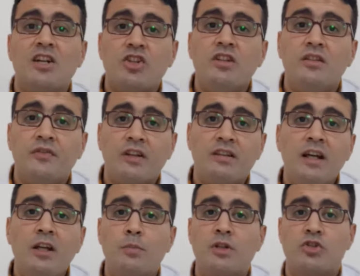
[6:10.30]
عشان
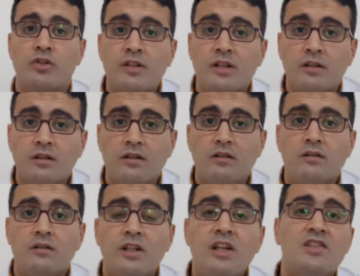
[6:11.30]
تفتحي بشرتك
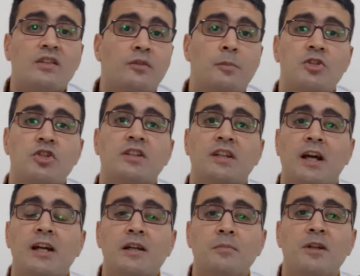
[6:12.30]
يحصل في بشرتك
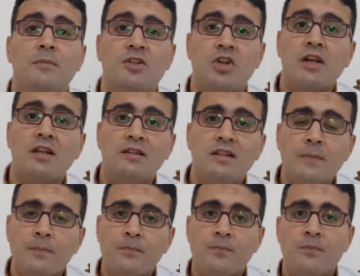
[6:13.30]
حاجه من المشاكل دي
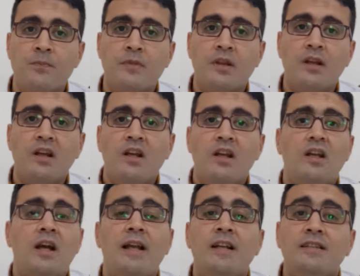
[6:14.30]

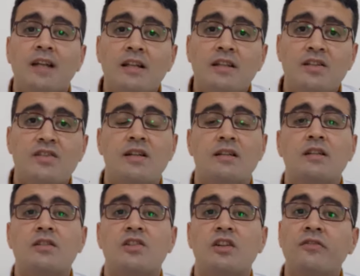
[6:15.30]
هل انت عندك
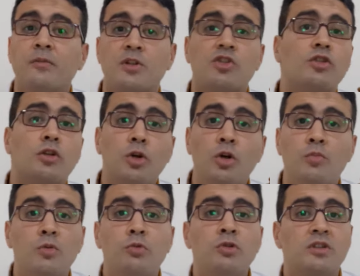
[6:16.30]
استعداد يظهر في بشرتك
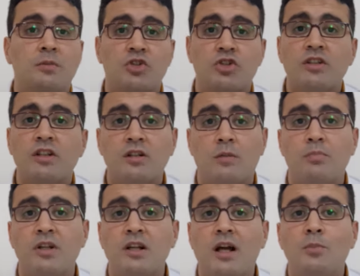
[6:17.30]
حبوب وانت بشرتك
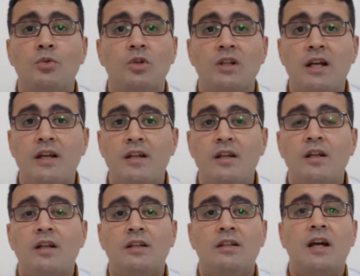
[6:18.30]
ربنا الحمد لله
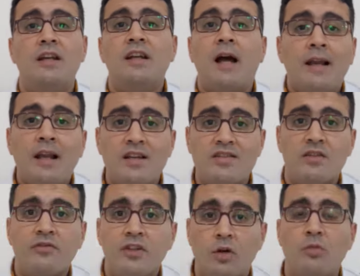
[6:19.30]
يعني جعلها
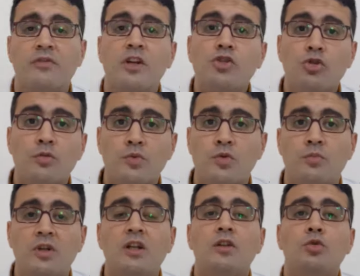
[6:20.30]
صافيه وما فيهاش حبوب
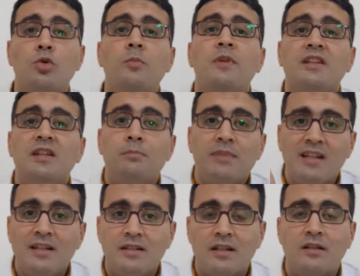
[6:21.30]
تقوم انت
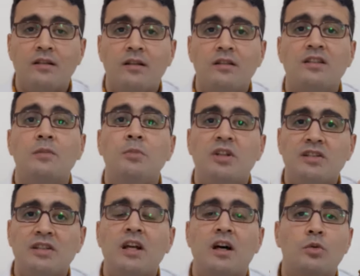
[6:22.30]
بايدك
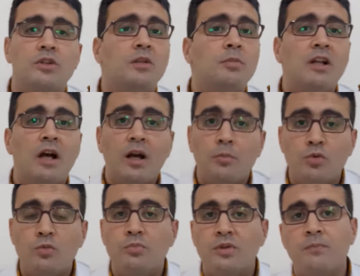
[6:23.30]
تمرضيها وتجيبي لها حبوب